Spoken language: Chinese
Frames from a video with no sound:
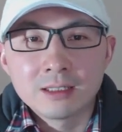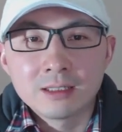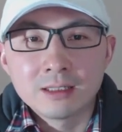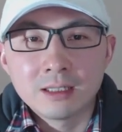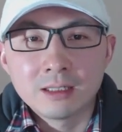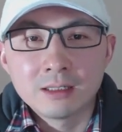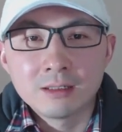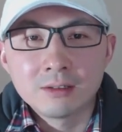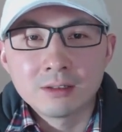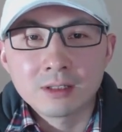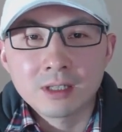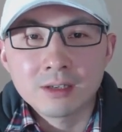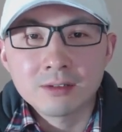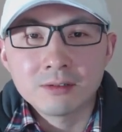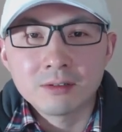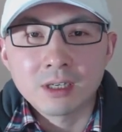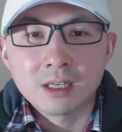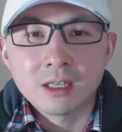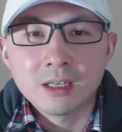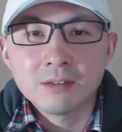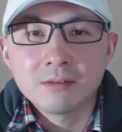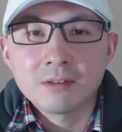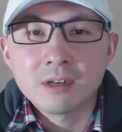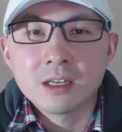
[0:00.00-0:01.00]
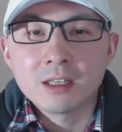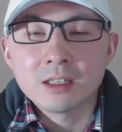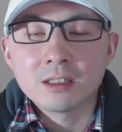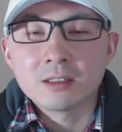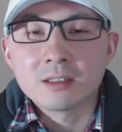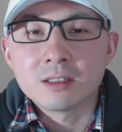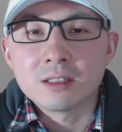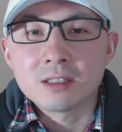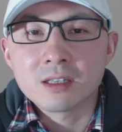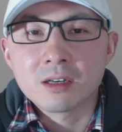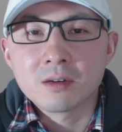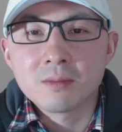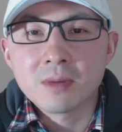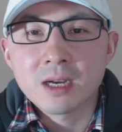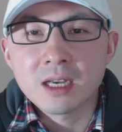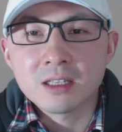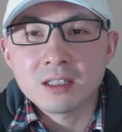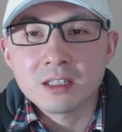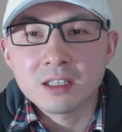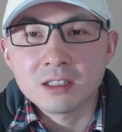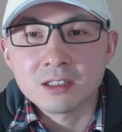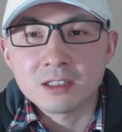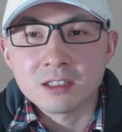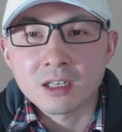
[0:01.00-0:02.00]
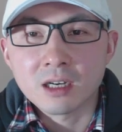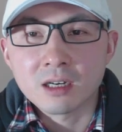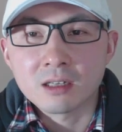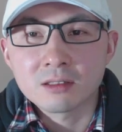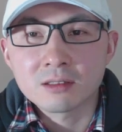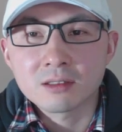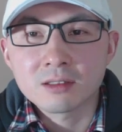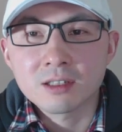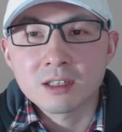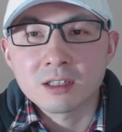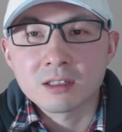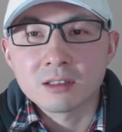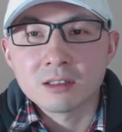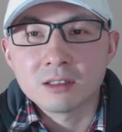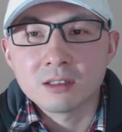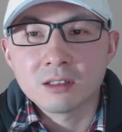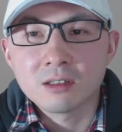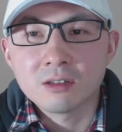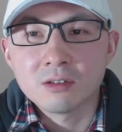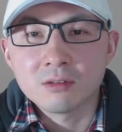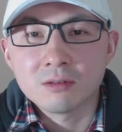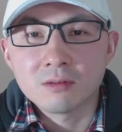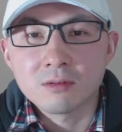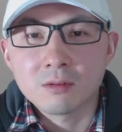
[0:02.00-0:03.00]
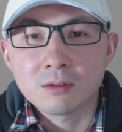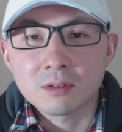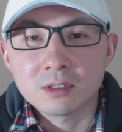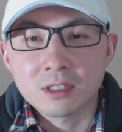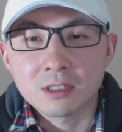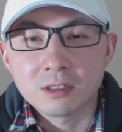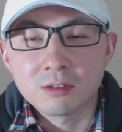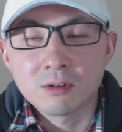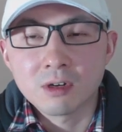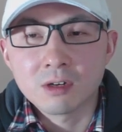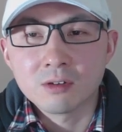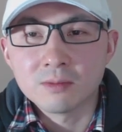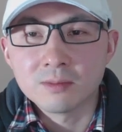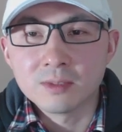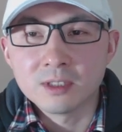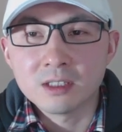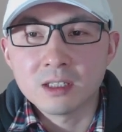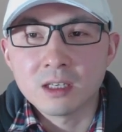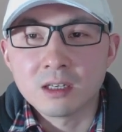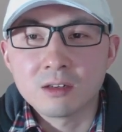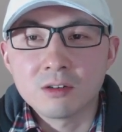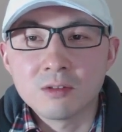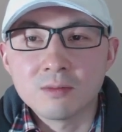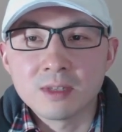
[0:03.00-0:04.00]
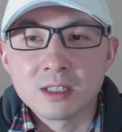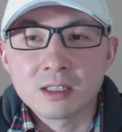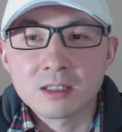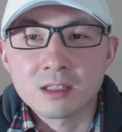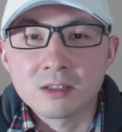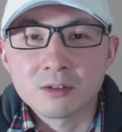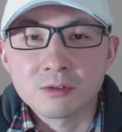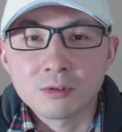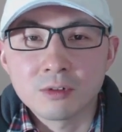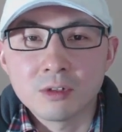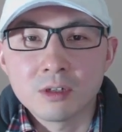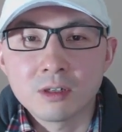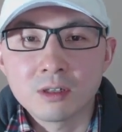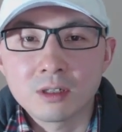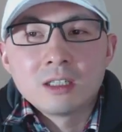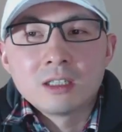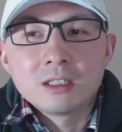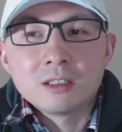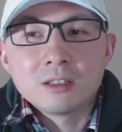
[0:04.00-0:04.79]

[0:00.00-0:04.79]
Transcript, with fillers: 然后他又给另外一个人叫麦庆祥，这个人的后情况我们也后面再说。